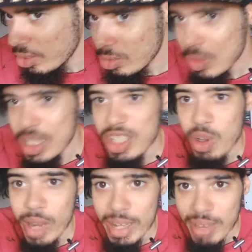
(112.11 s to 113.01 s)
Eu não sei se
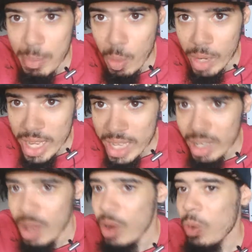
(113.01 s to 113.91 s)
alguém vai morrer,
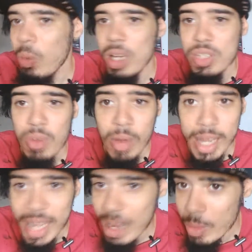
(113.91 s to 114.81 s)
ou eles vão
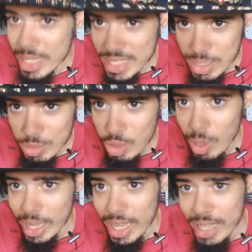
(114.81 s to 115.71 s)
arrancar coração de
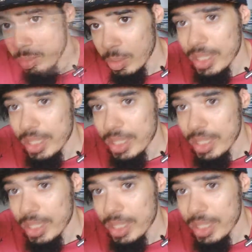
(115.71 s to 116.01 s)
alguém.